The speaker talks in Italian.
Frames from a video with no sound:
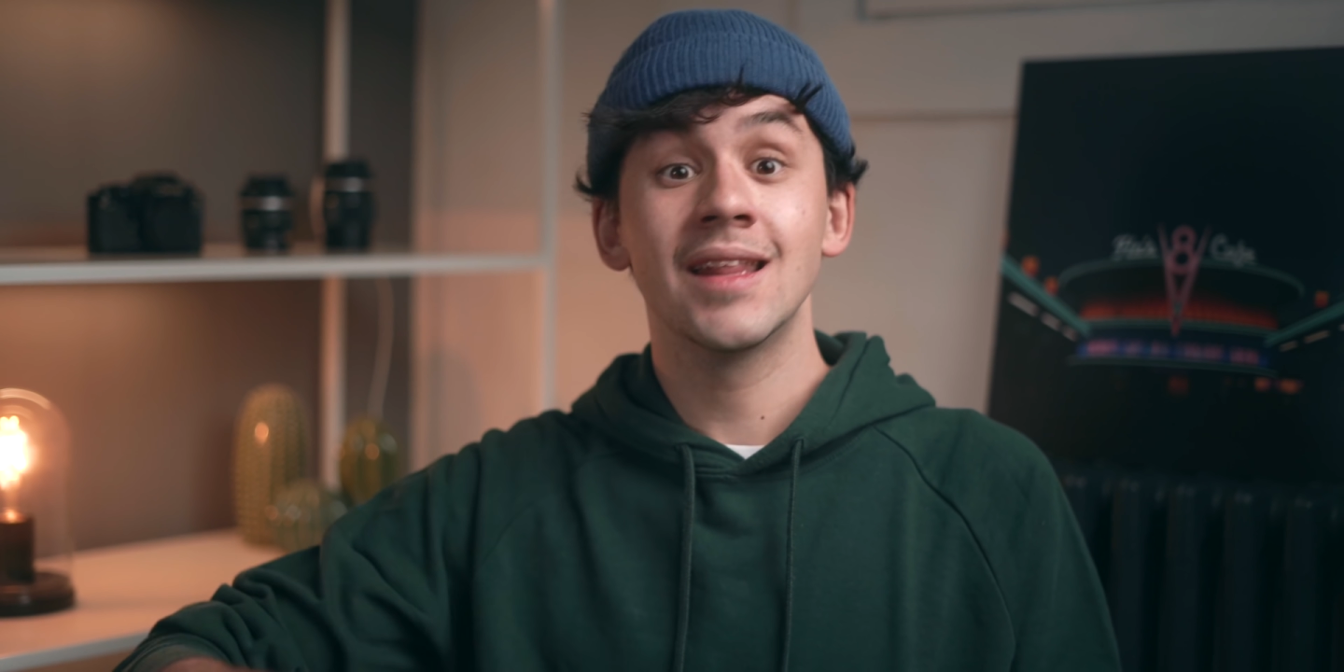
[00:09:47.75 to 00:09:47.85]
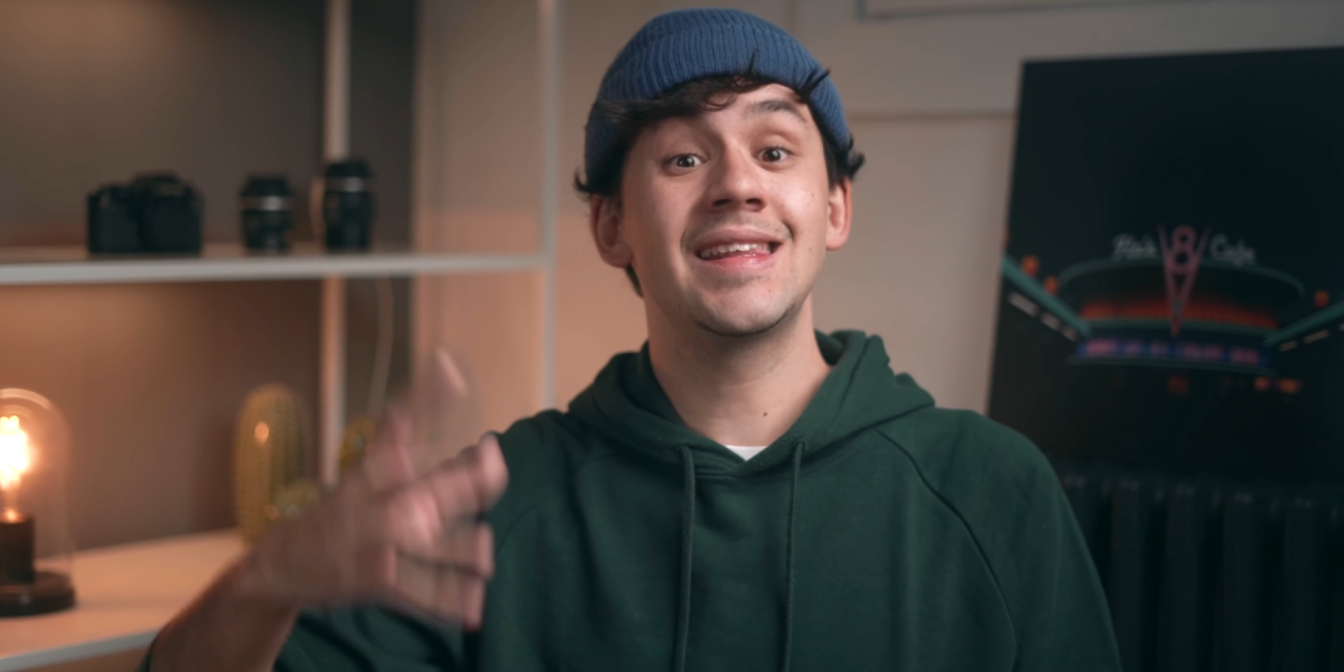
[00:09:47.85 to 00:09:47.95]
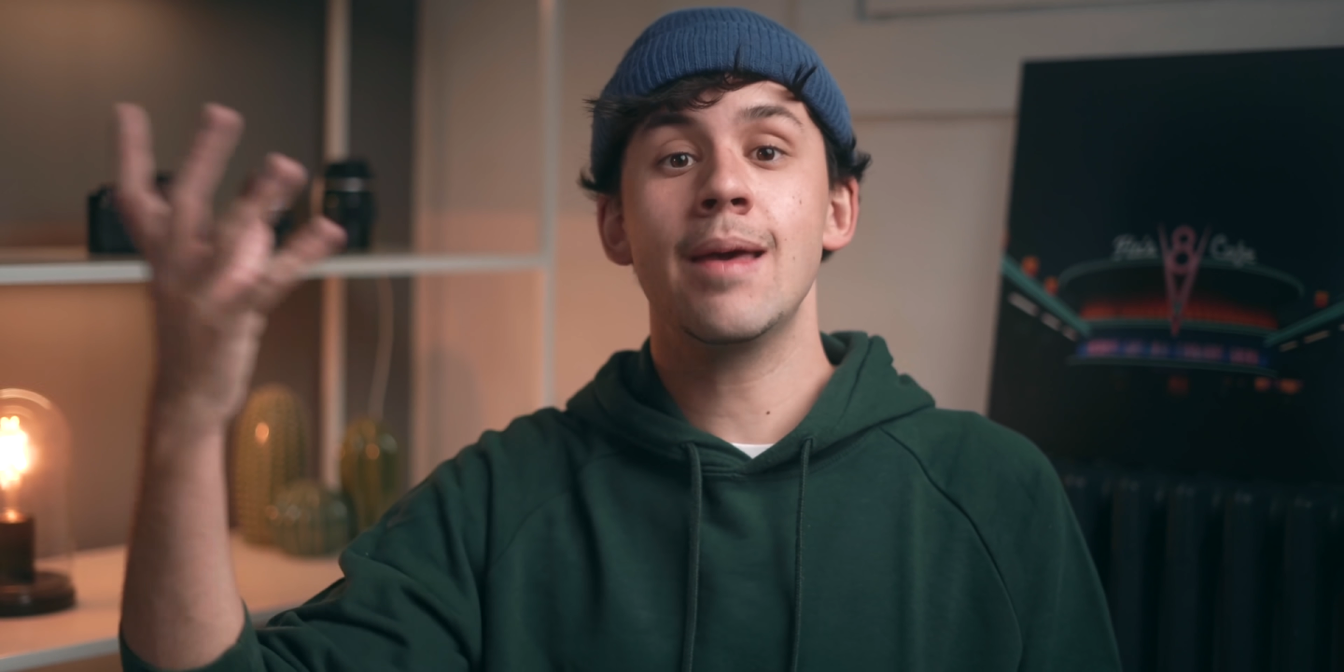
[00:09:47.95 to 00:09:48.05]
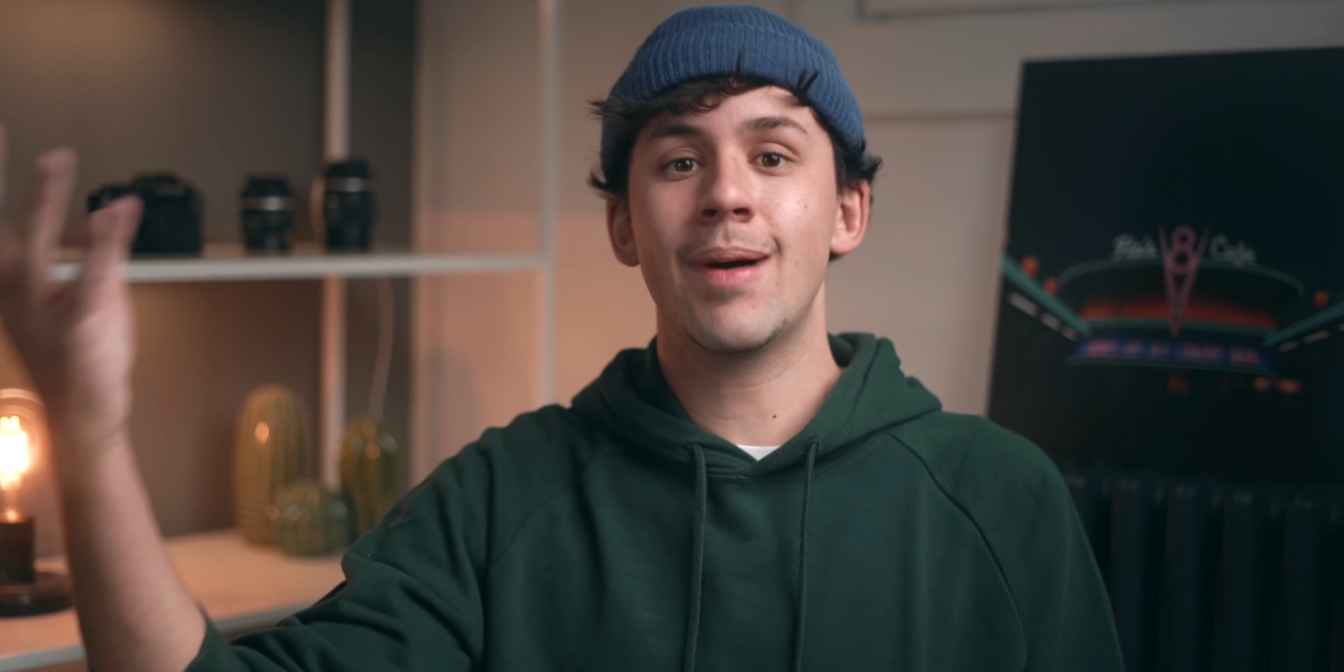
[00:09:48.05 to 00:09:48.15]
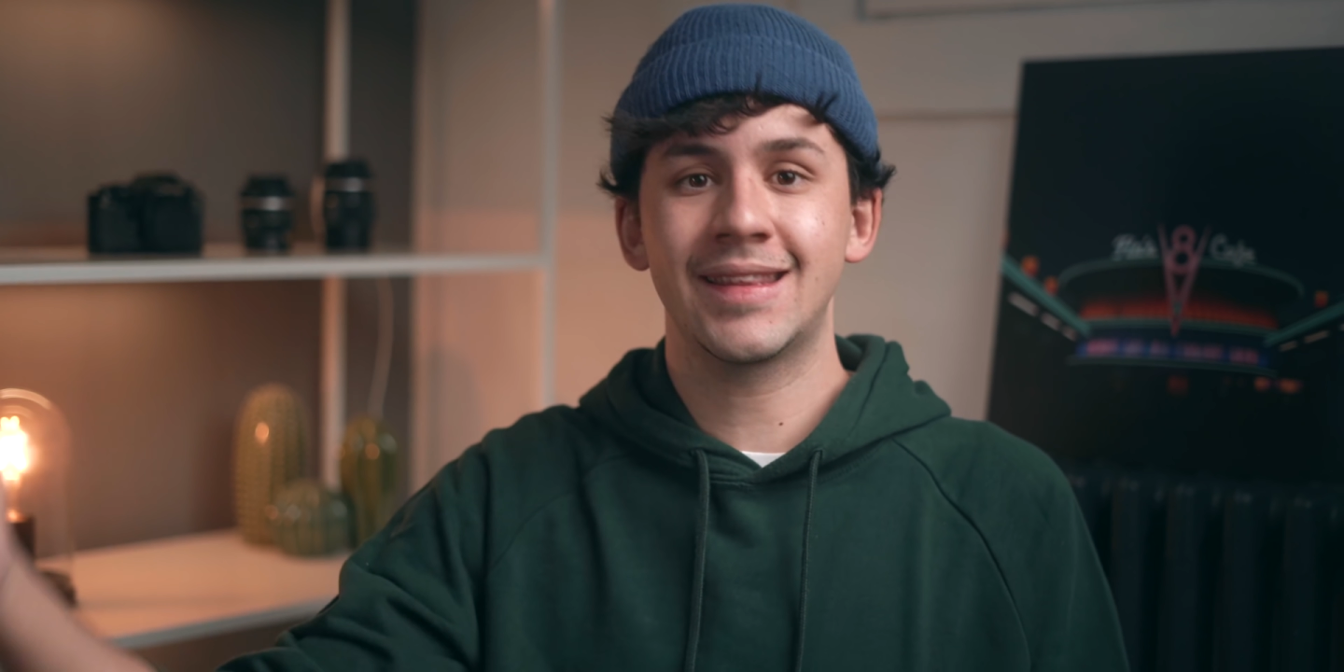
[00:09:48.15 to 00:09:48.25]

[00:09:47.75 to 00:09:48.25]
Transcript: tema